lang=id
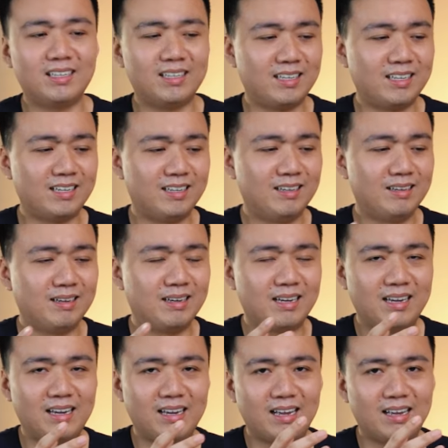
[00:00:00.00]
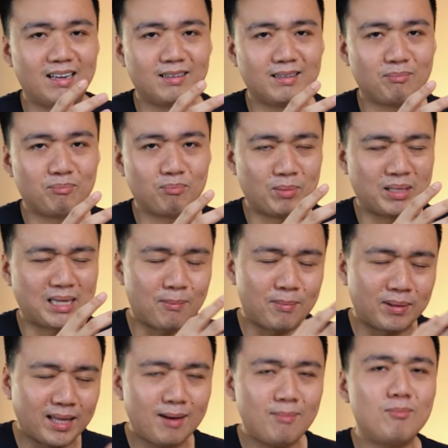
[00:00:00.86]
uh,
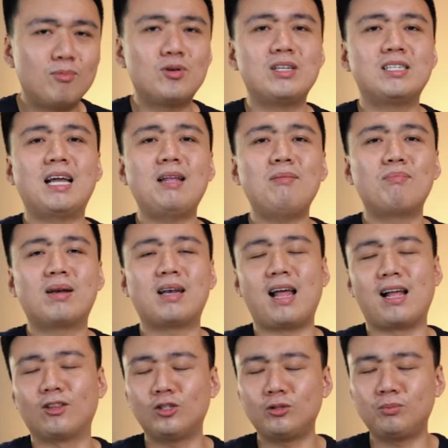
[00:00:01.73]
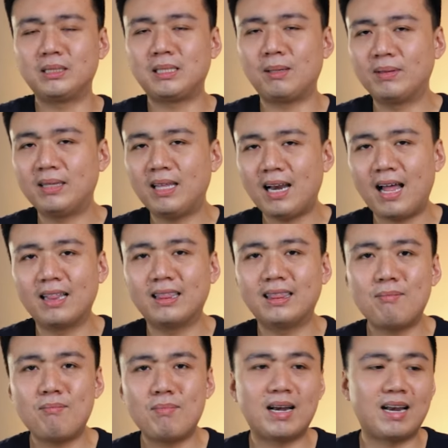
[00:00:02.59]
bentar-bentar Budi Said menang, terus bentar-bentar
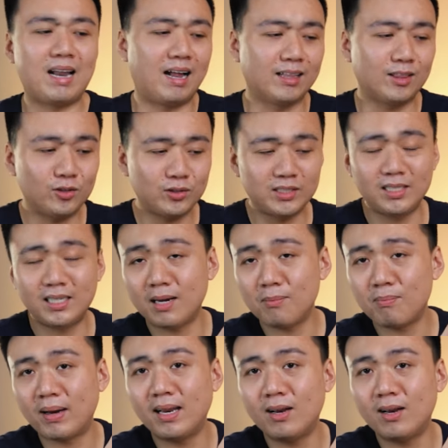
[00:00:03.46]
Antam menang. Terus ini kan